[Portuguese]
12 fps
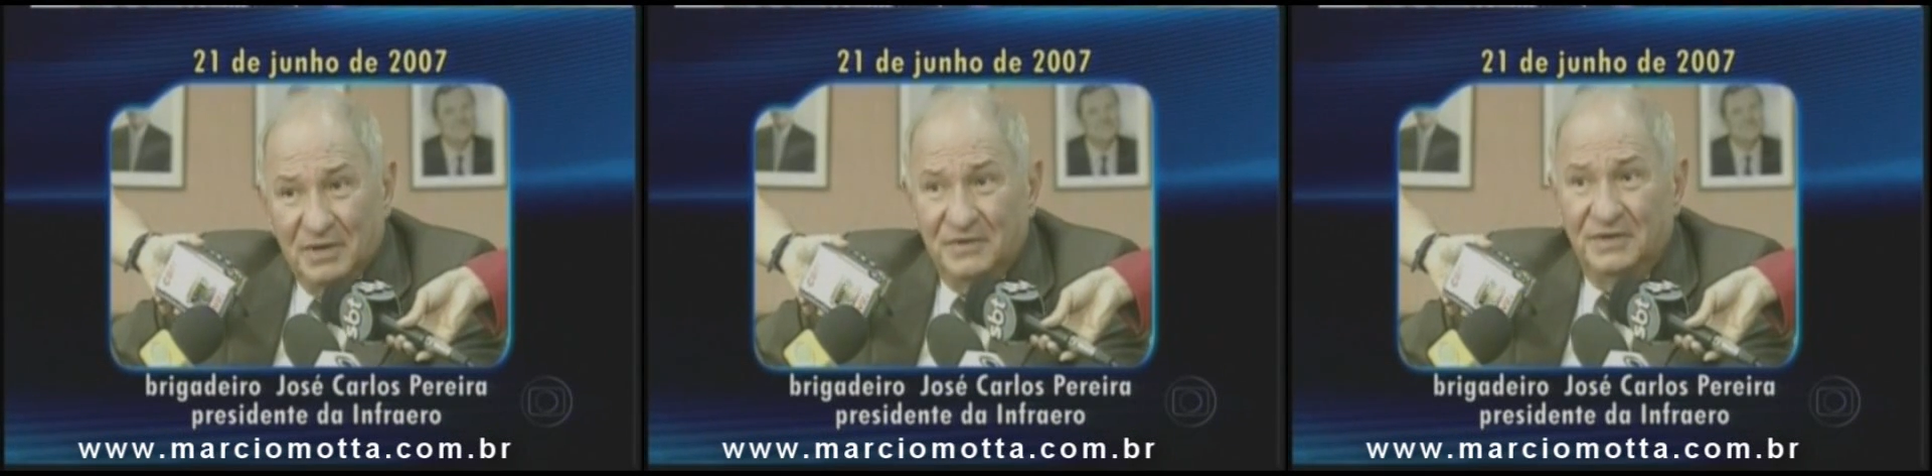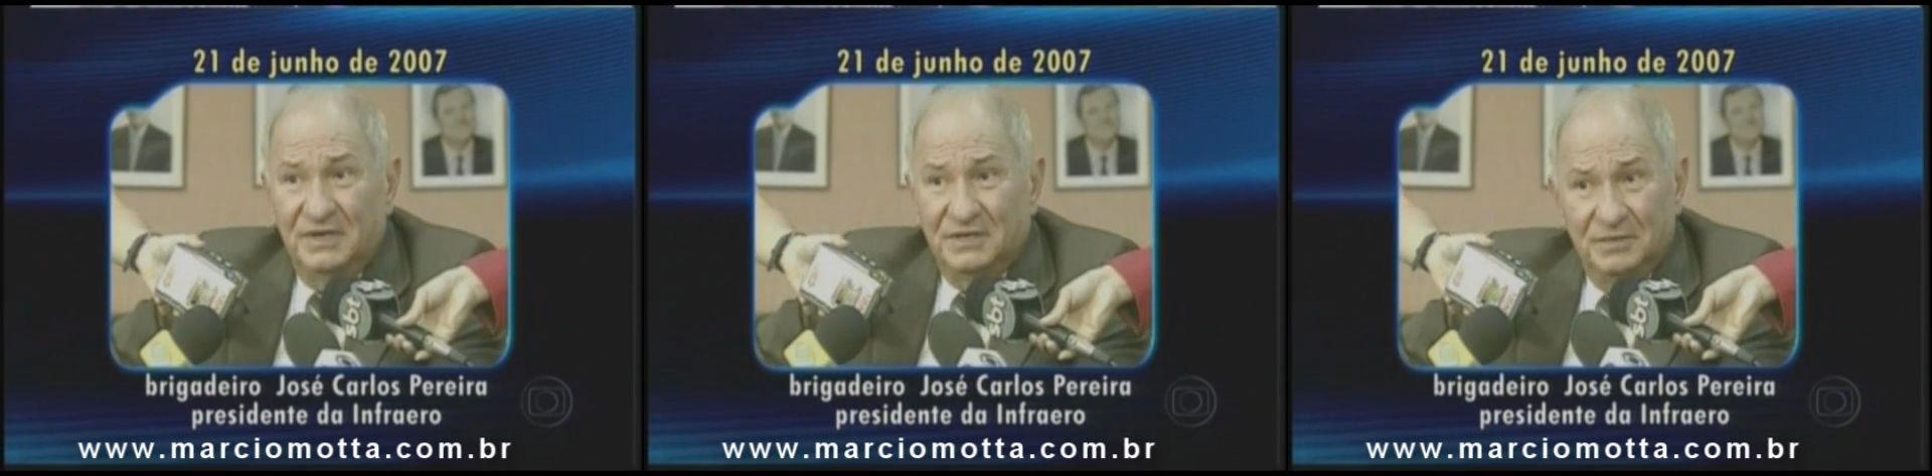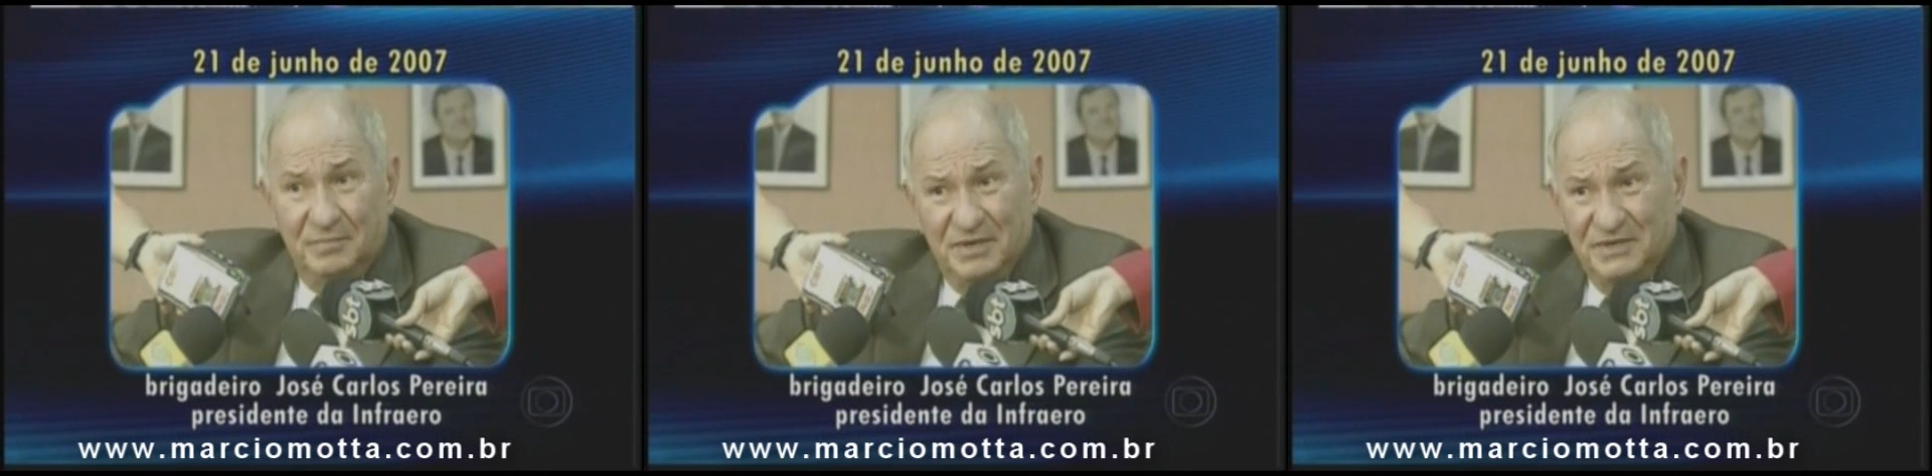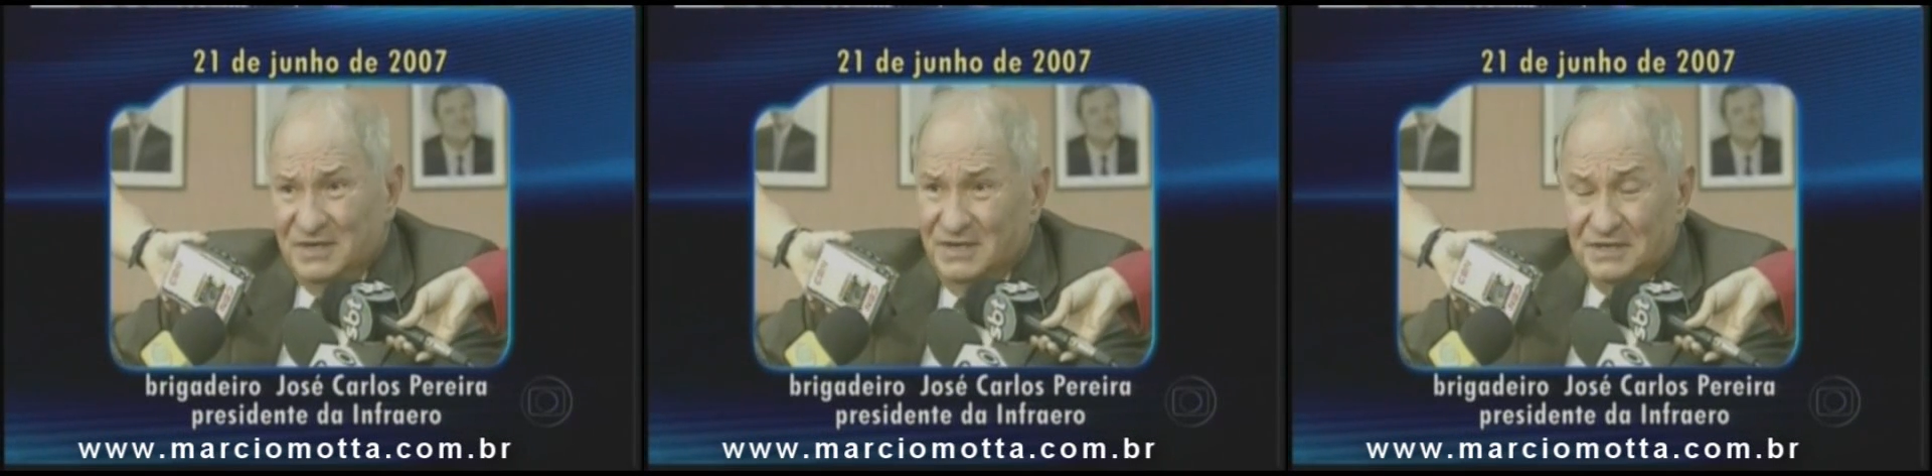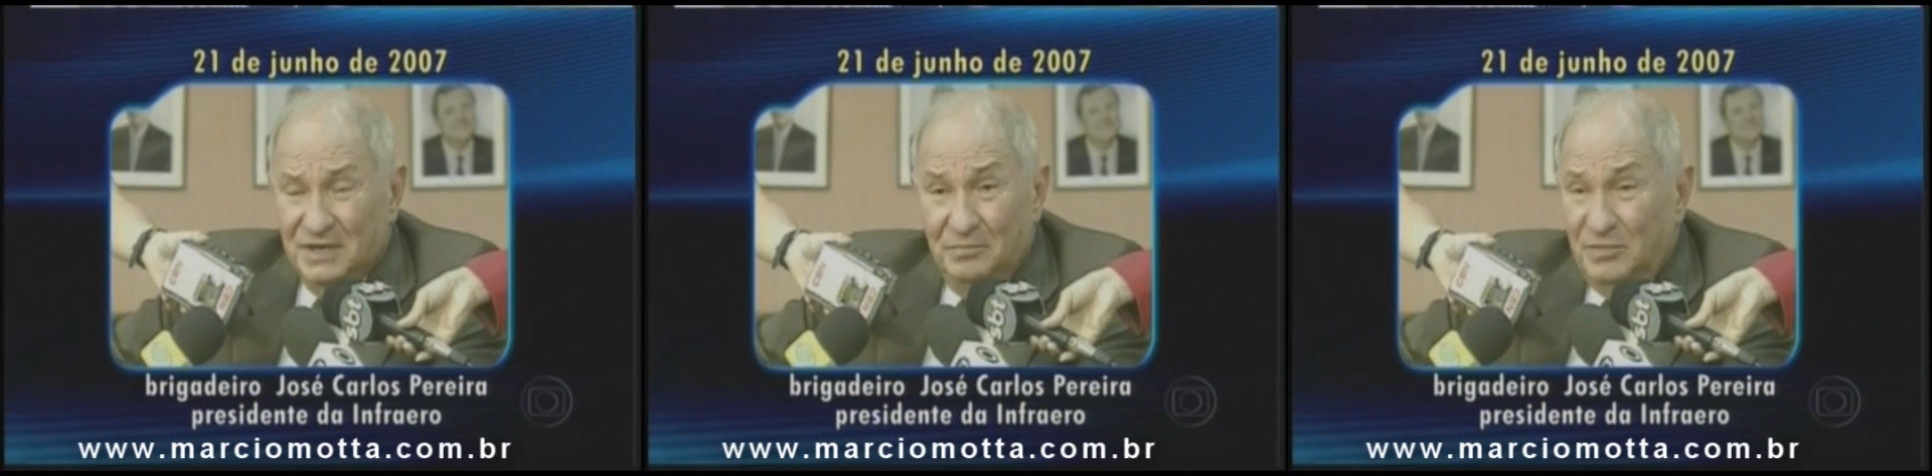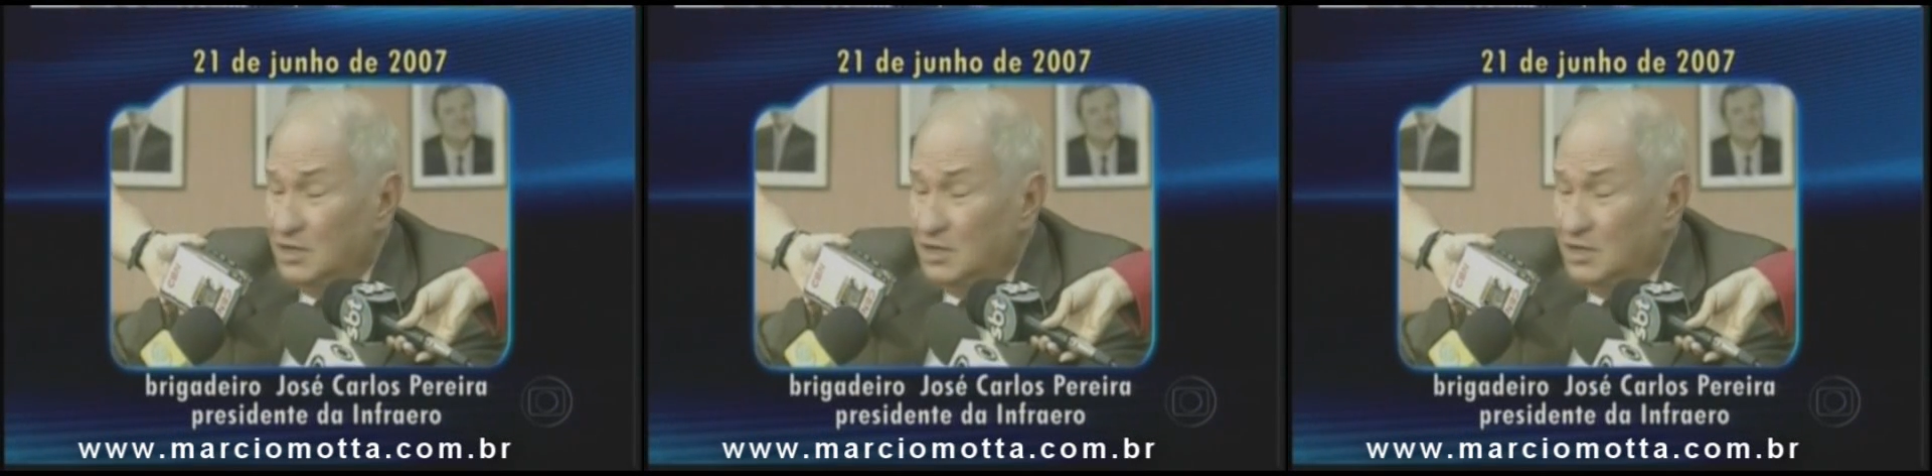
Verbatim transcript: paciência, paciência.